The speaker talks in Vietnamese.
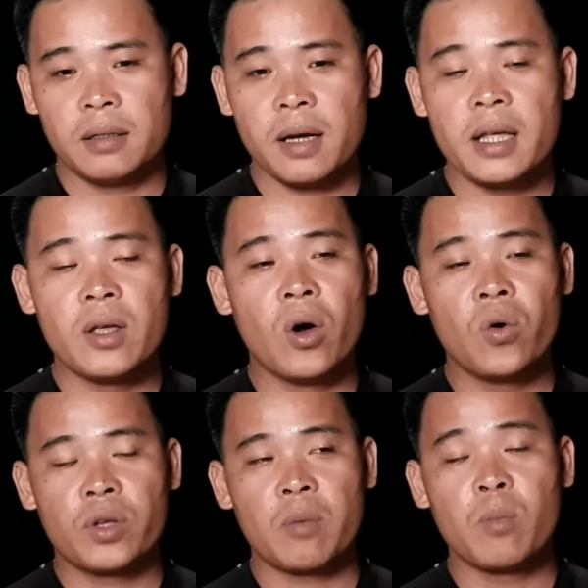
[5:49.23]
đi
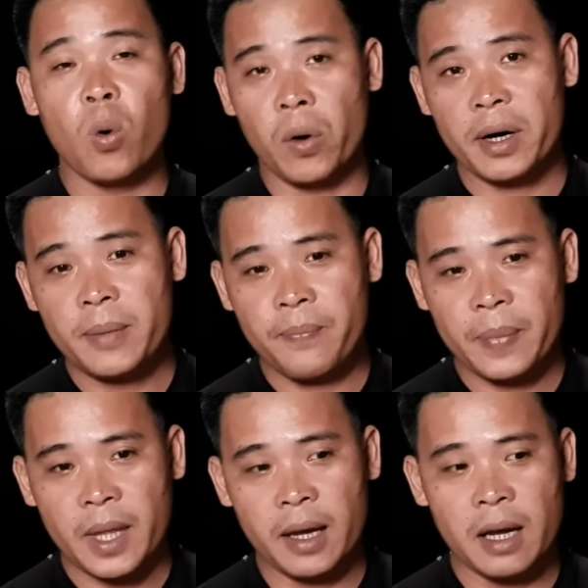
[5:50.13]
vô trong buồn á
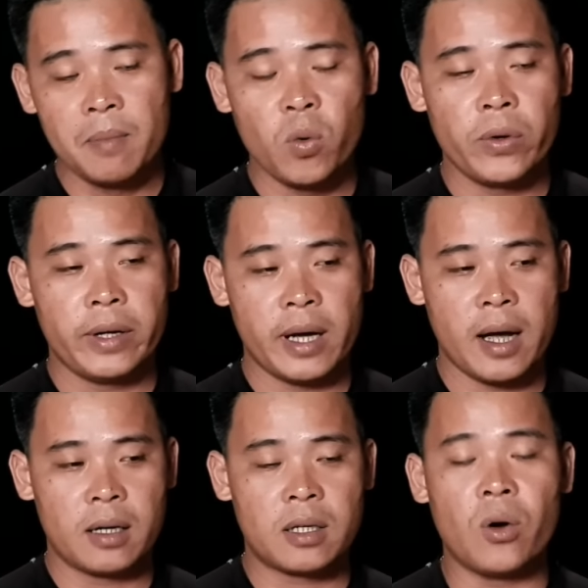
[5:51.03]
thì cái mùi
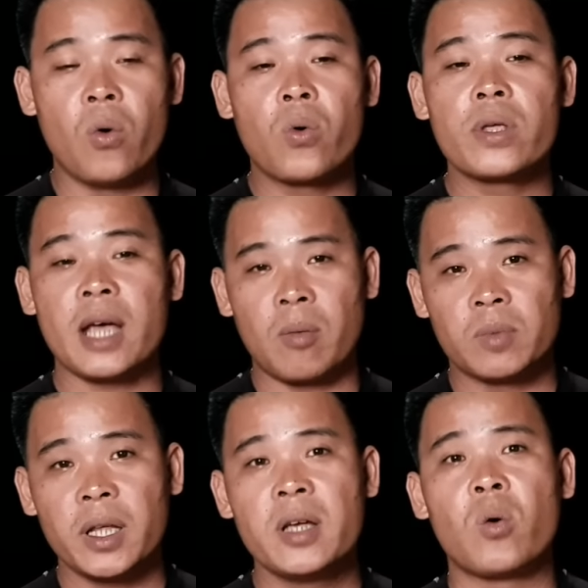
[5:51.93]
ờ, rượu của
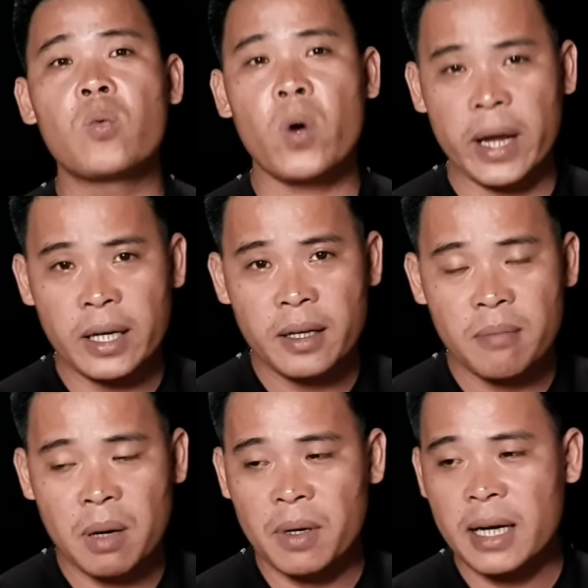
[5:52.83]
chồng tuy cũng quen
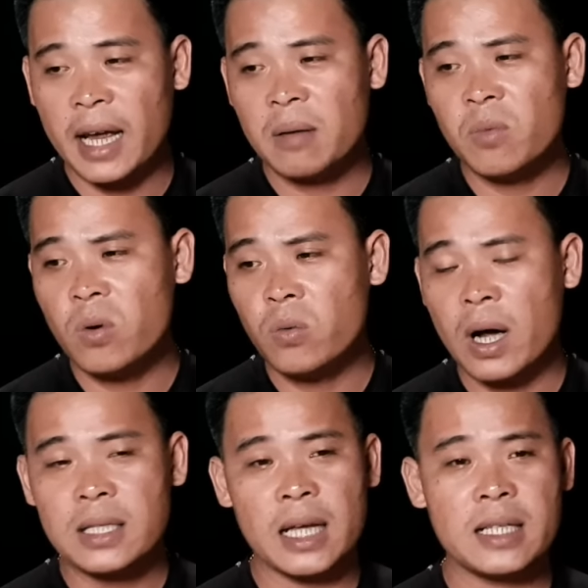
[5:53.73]
nhưng mà bữa nay không muốn
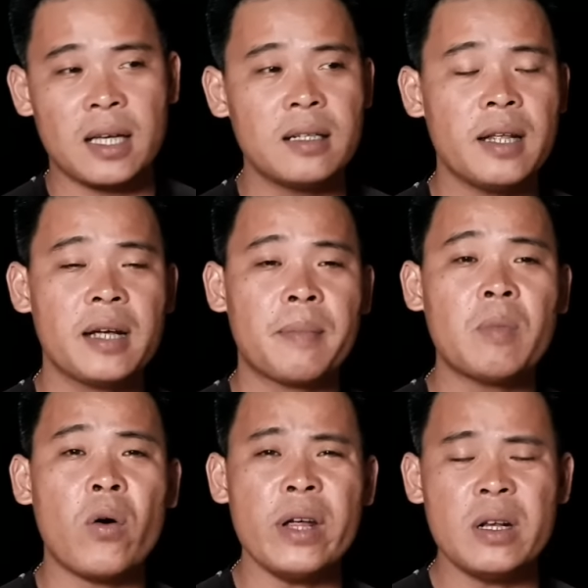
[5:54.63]
quá say xỉn thiên
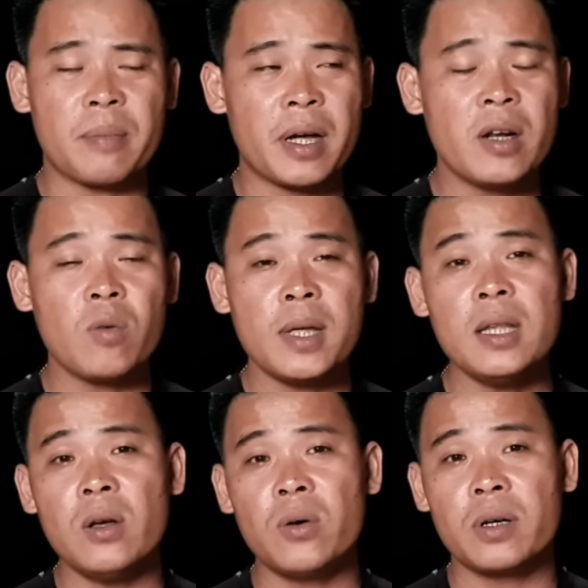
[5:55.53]
mối này khi nó cũng
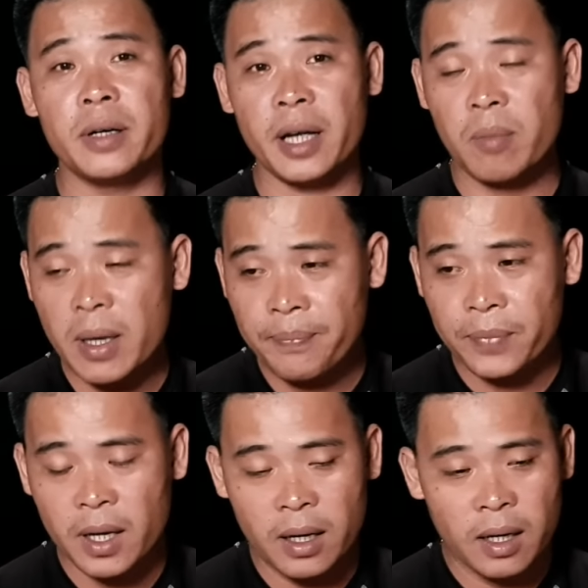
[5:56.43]
dính vô người ổng á
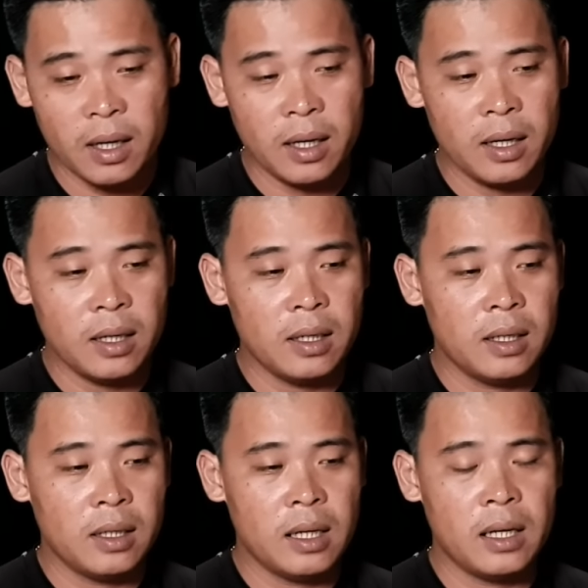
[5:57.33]

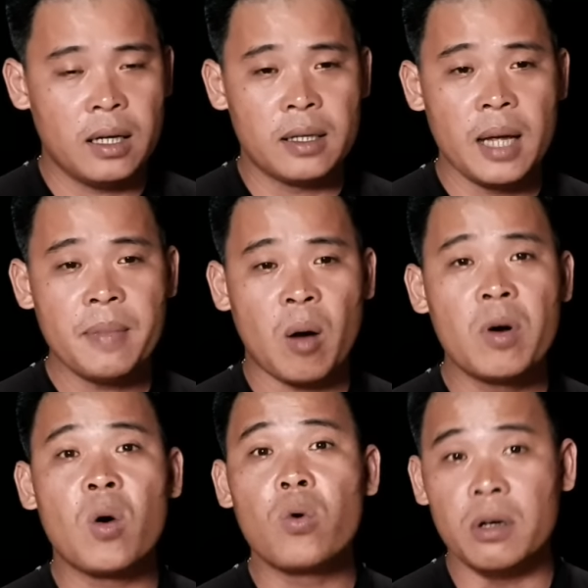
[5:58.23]
ờ, thêm không
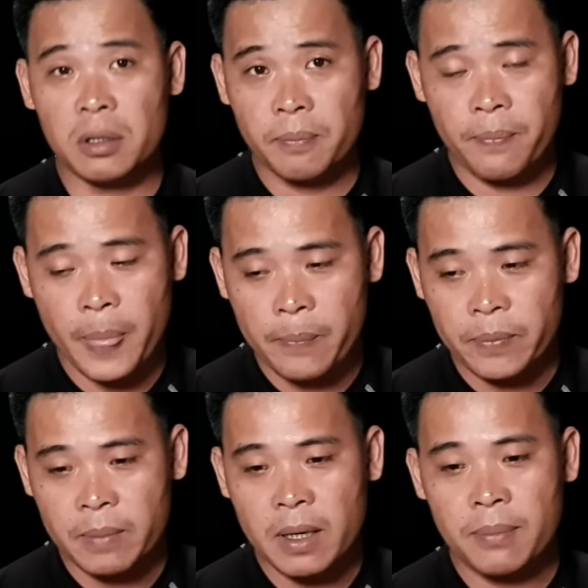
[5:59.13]
có ngủ được
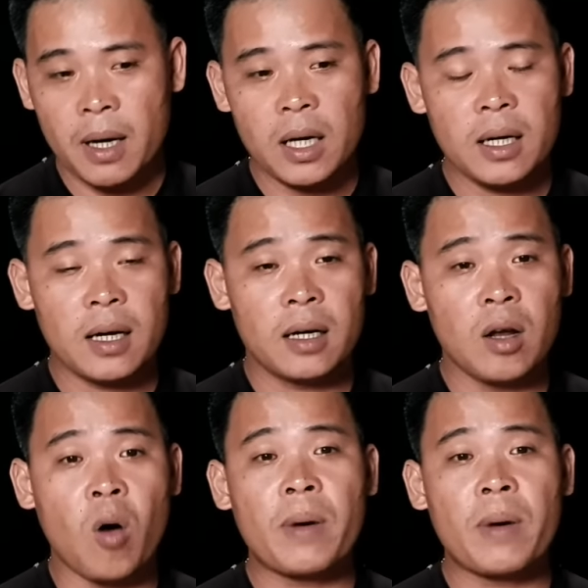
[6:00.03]
mới, mới ờ, lột